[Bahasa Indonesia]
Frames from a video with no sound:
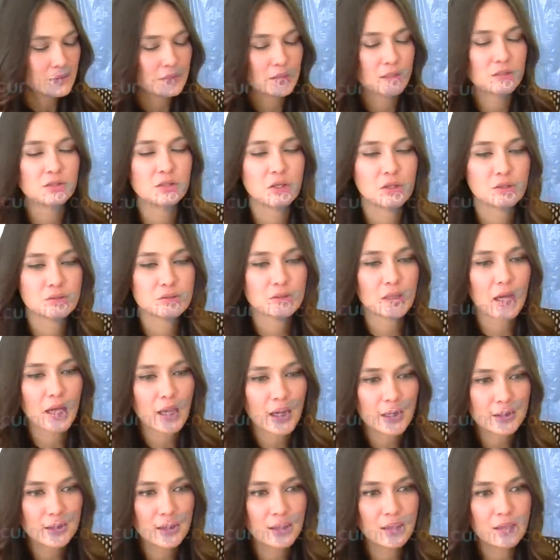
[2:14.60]

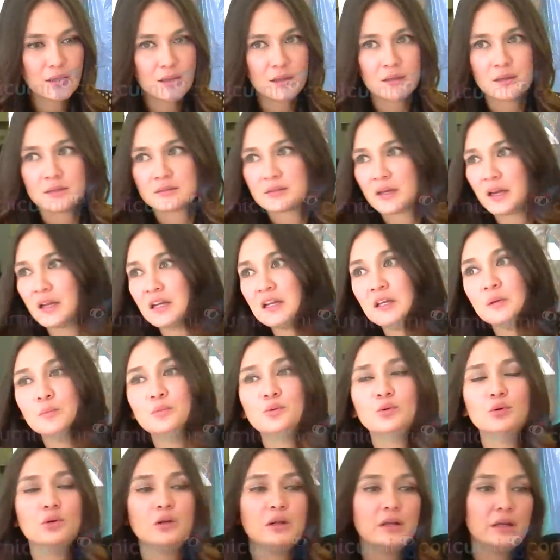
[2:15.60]
tersiksa dan saya
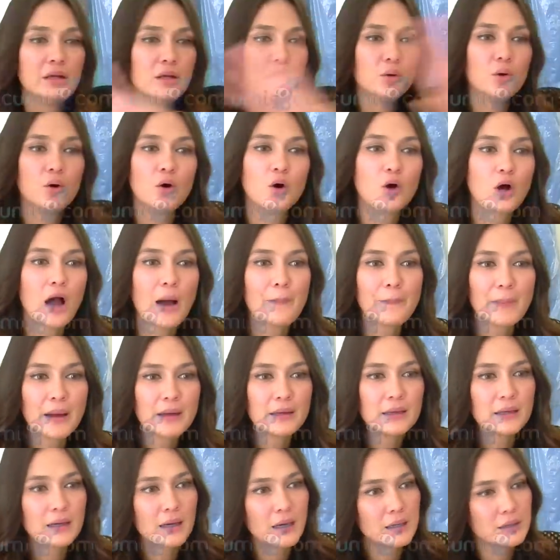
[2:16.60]
dibully oh
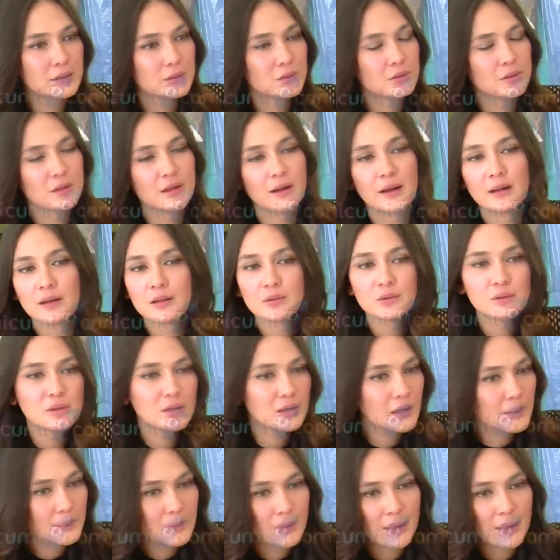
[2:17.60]
kapan nikah itu dan itu tidak